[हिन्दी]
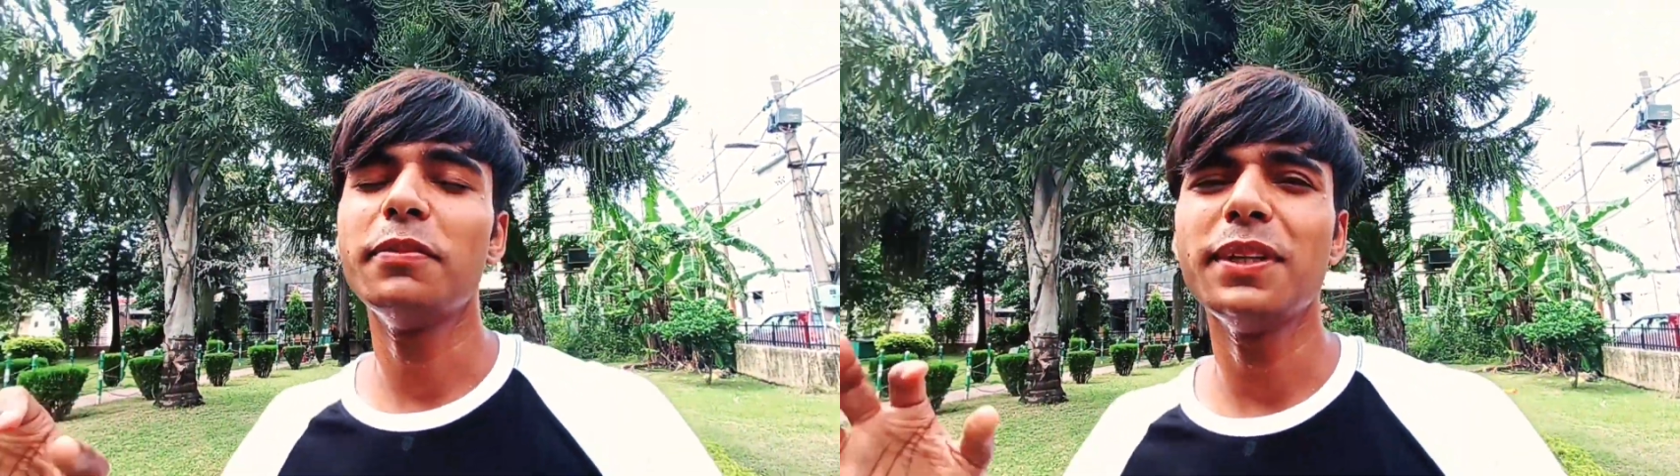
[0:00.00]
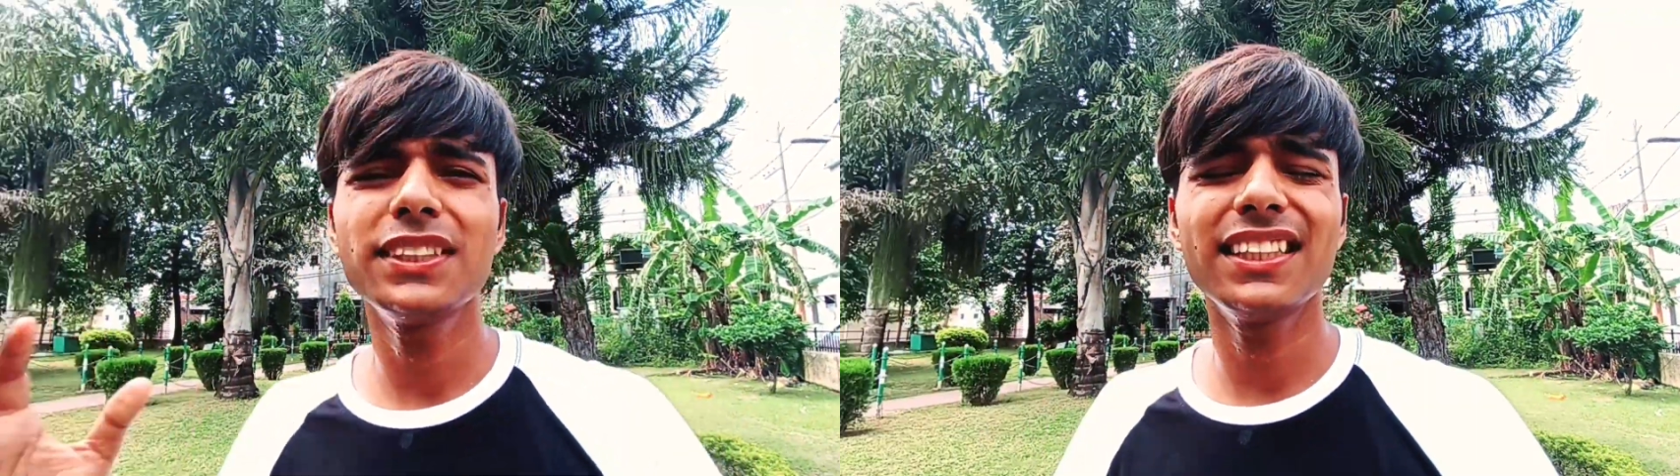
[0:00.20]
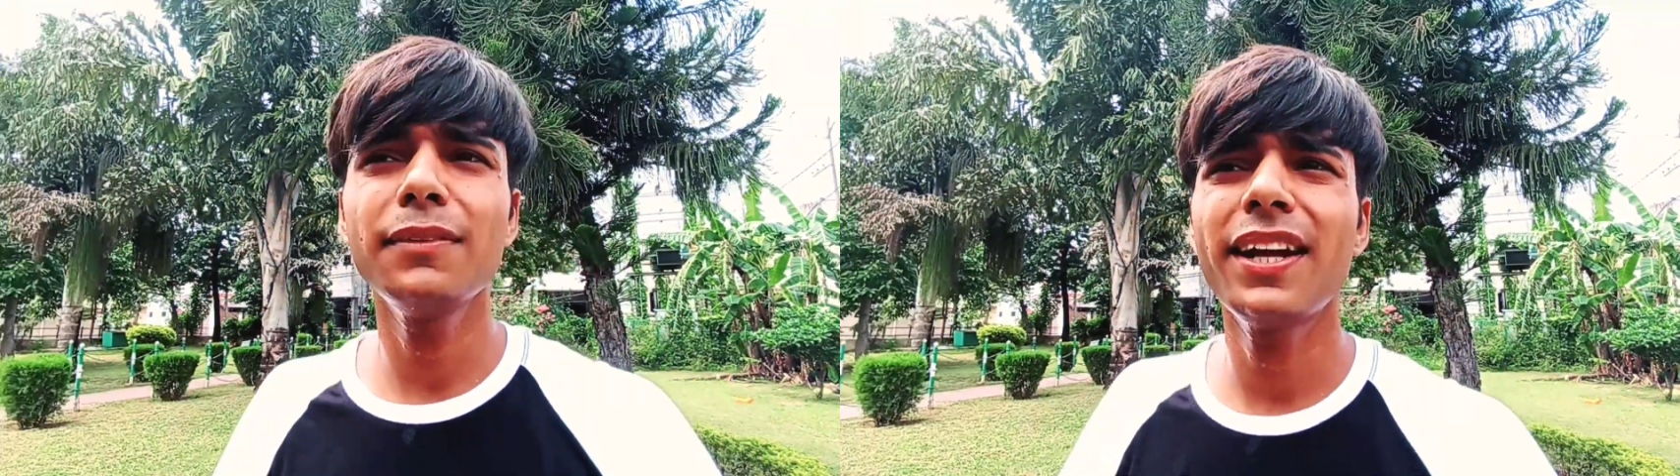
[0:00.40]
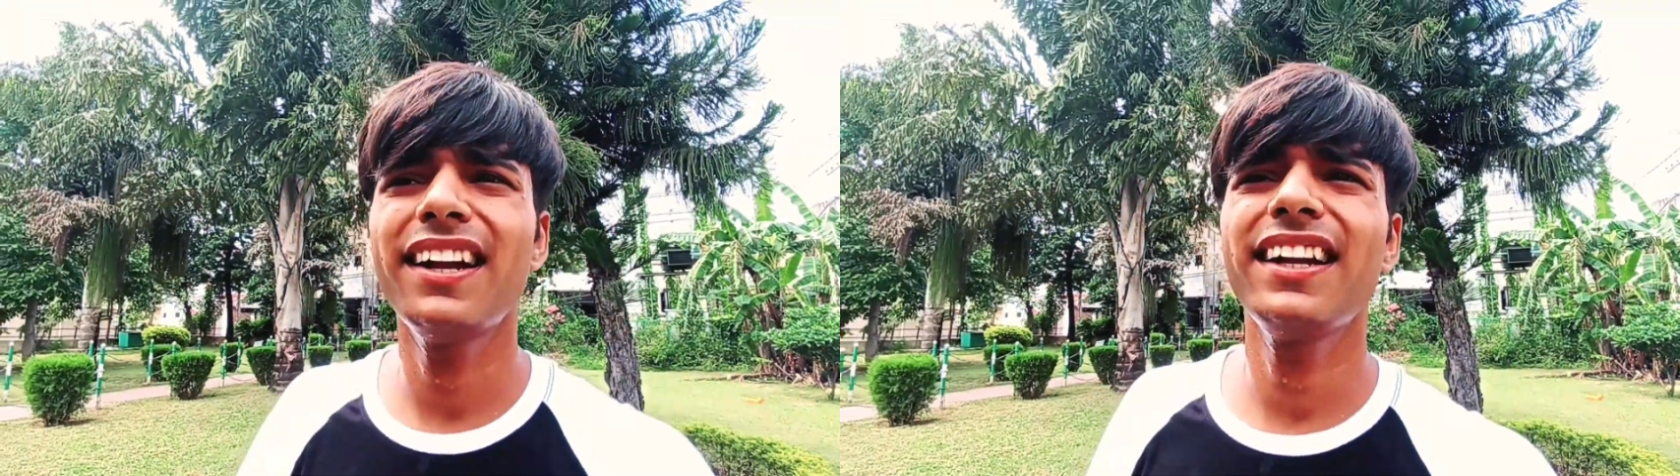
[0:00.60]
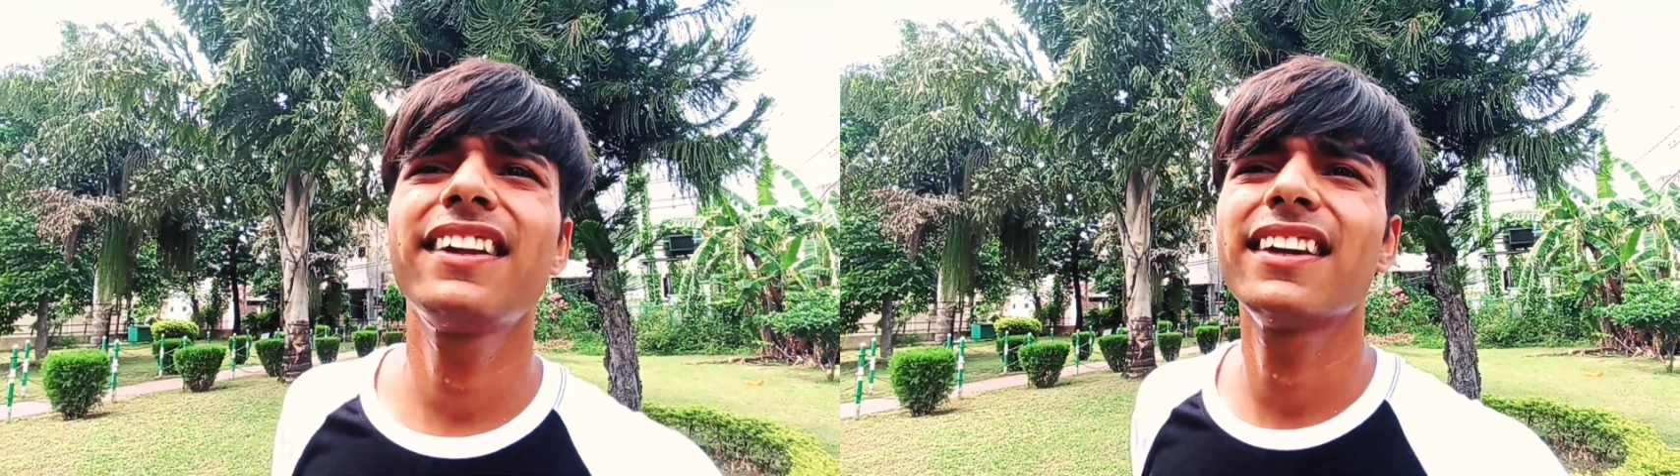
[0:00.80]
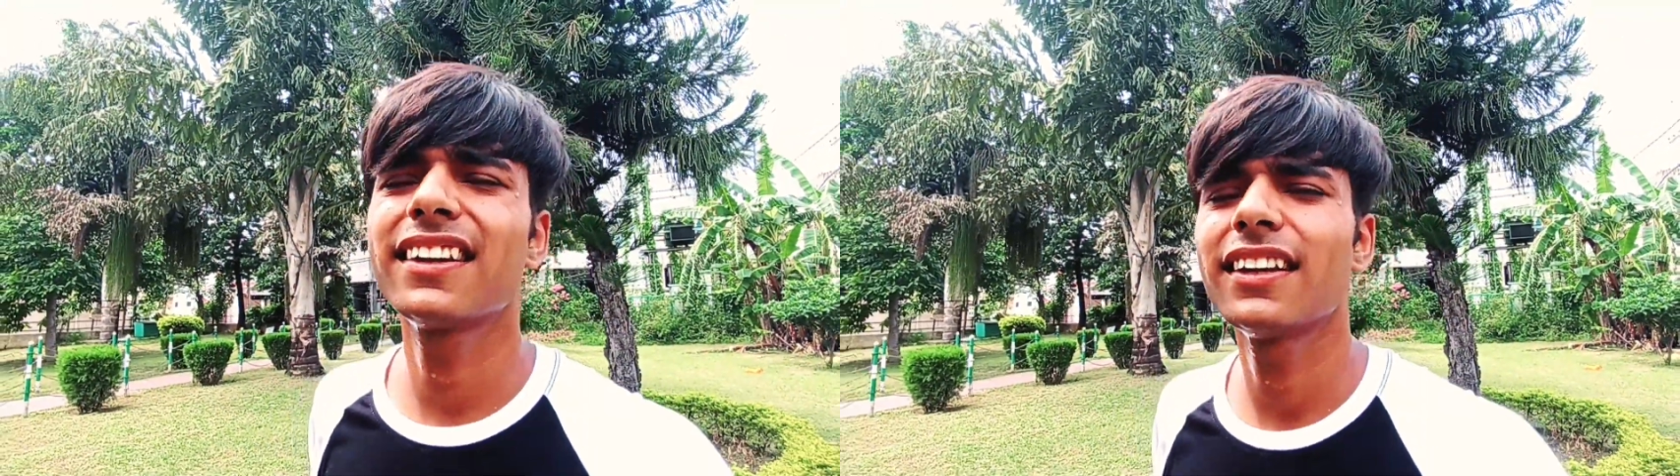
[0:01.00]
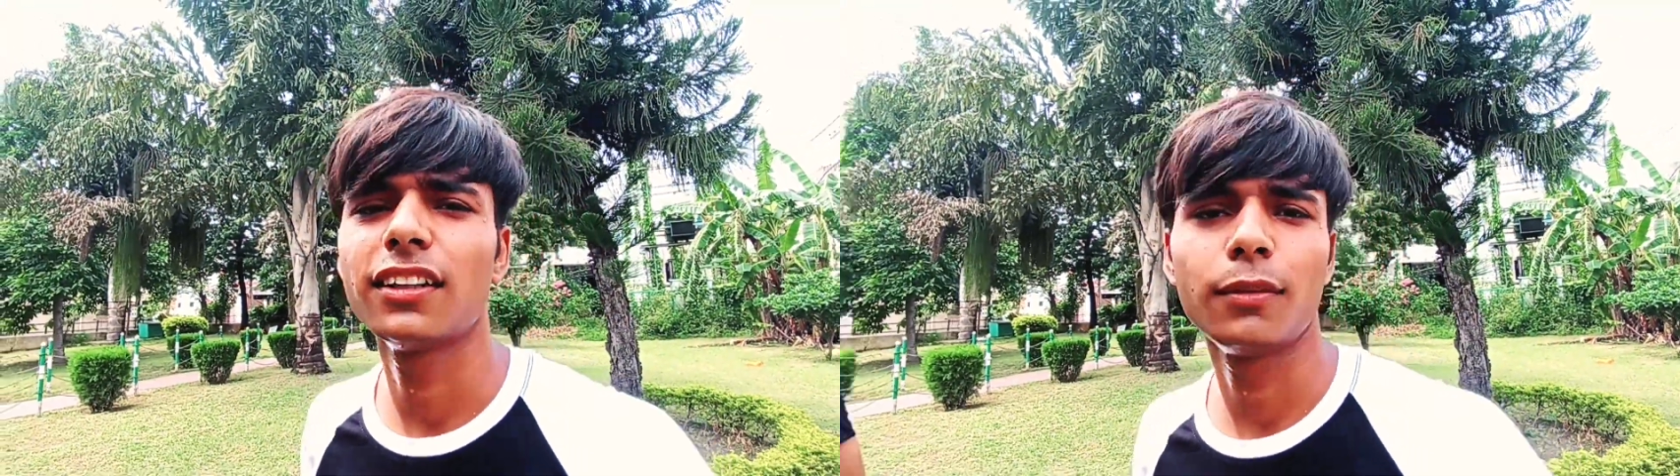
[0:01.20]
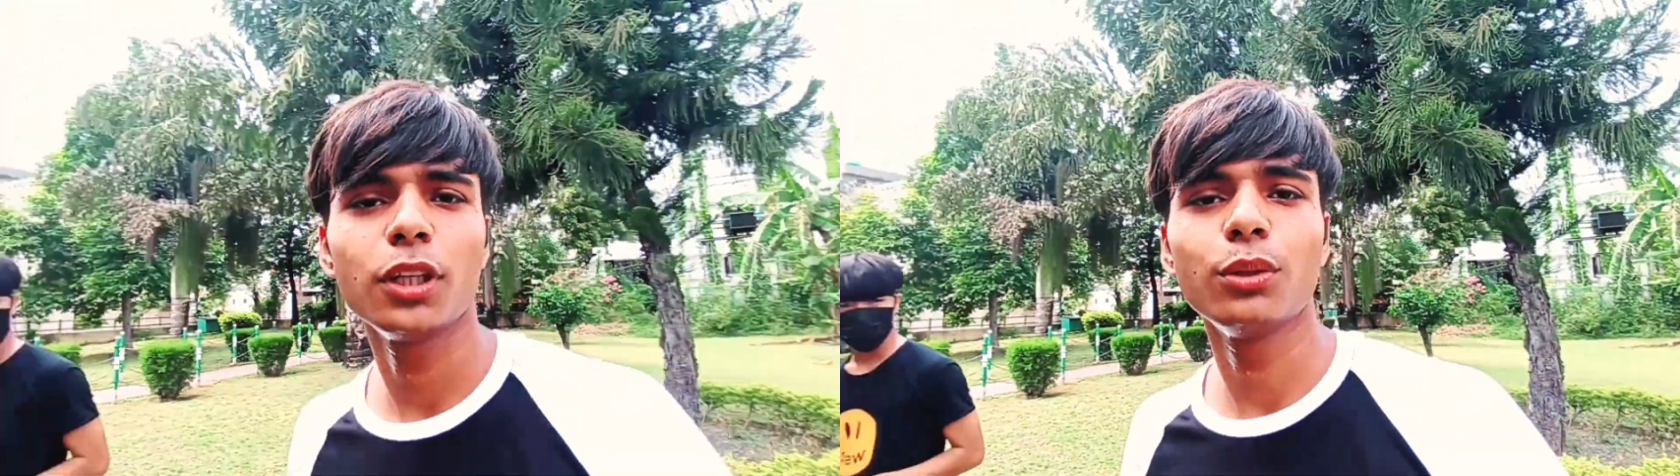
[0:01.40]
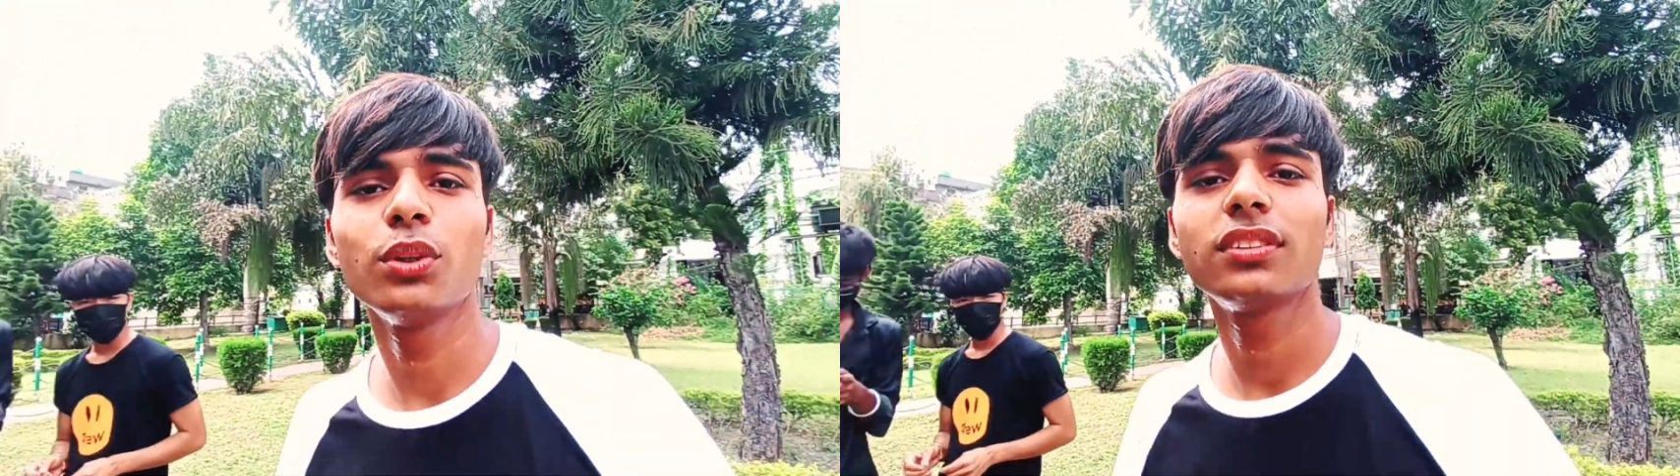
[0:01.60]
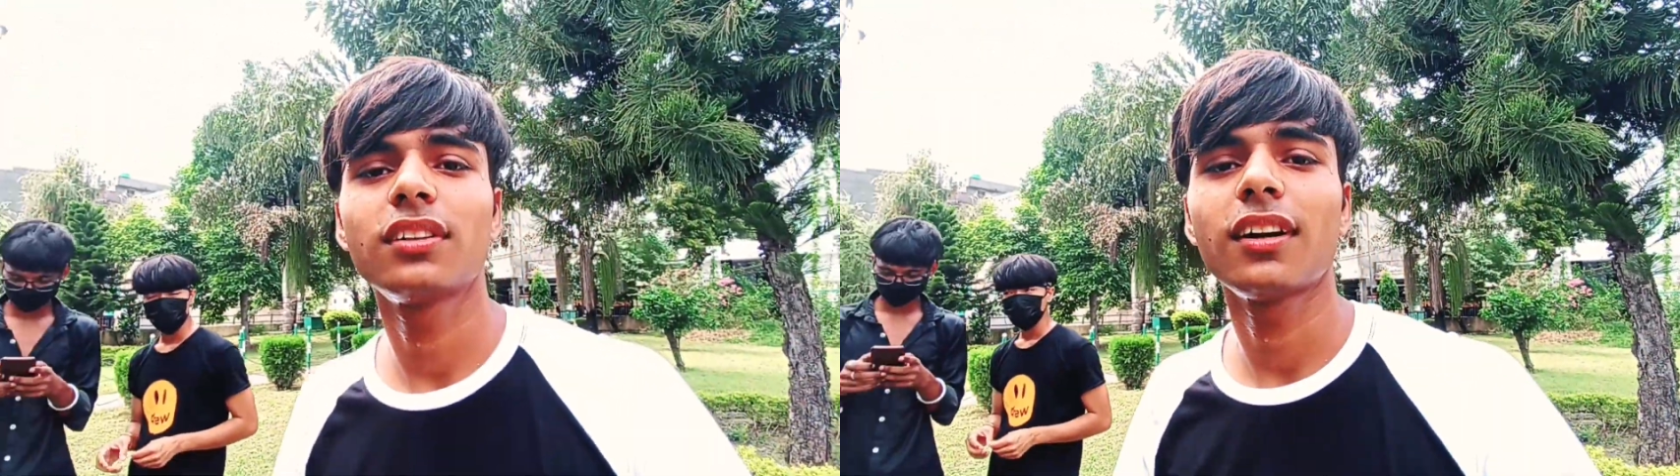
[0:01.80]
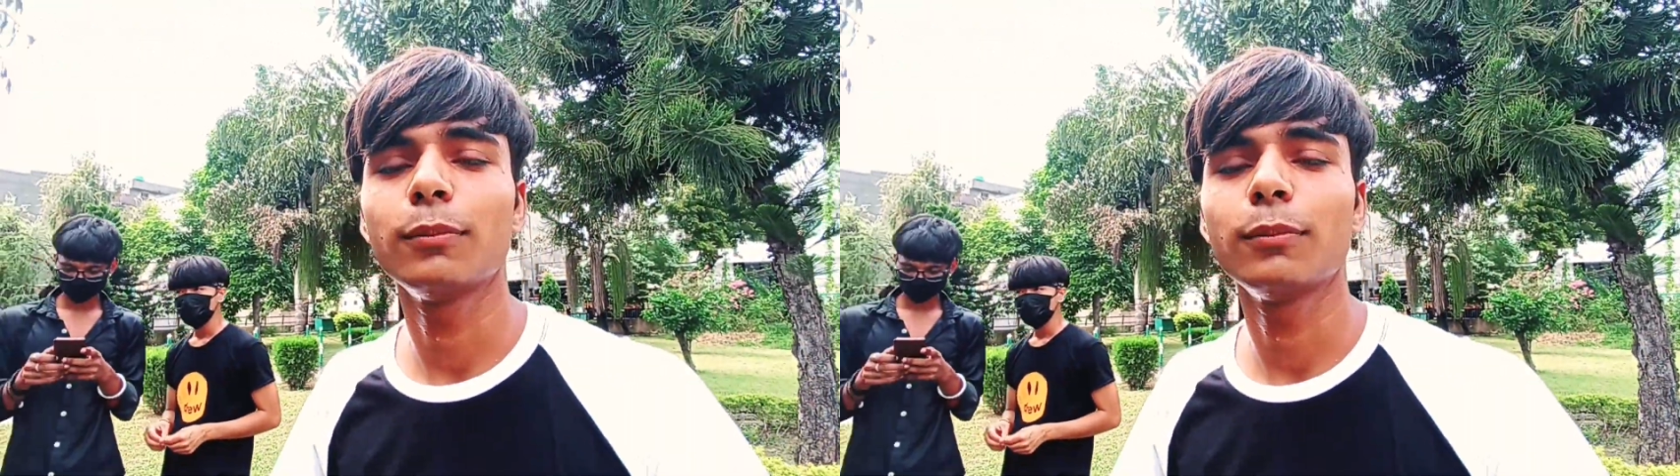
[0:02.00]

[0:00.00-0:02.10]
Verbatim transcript: अभी जल्दी मैं एडिट करके खत्म कर दूंगा इसका